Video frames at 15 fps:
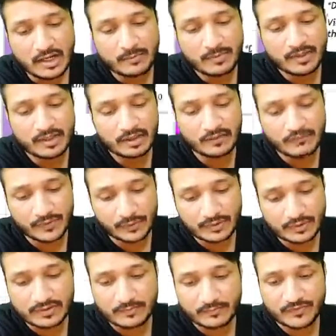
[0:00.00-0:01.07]
मिनरल
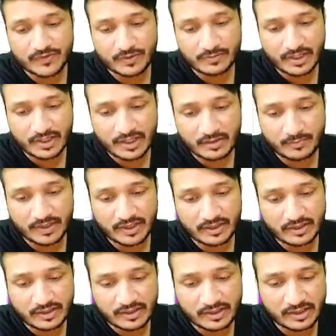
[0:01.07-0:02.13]
फ्यूल्स समझा यहाँ पे
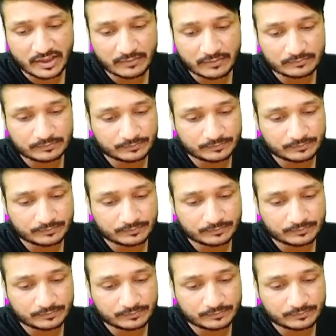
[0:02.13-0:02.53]
ठीक है